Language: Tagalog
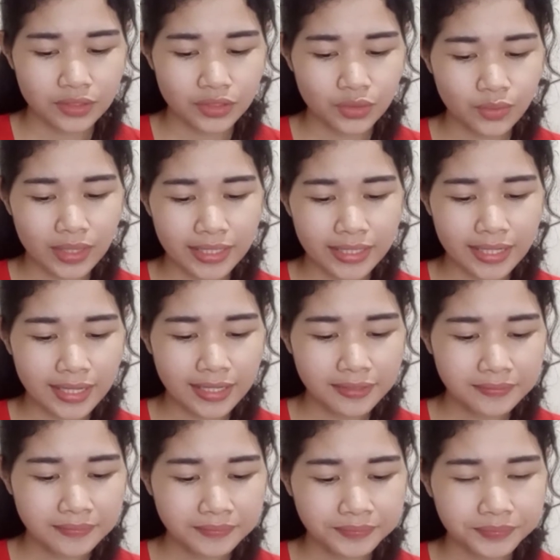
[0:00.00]
So,
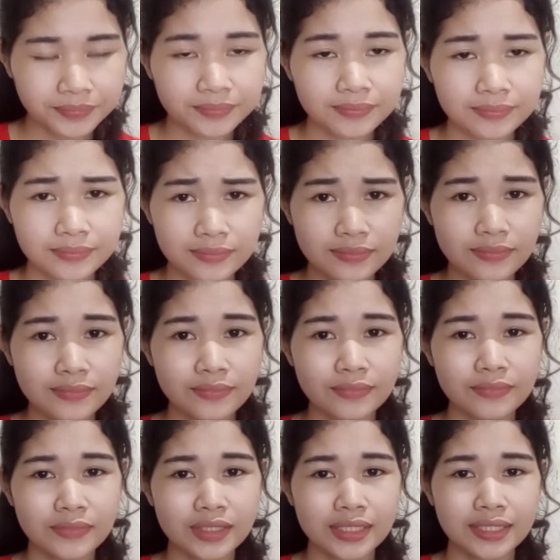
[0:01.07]
ayan
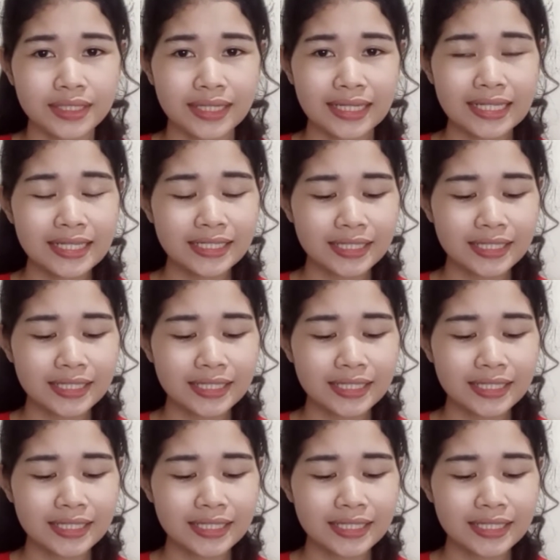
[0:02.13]
click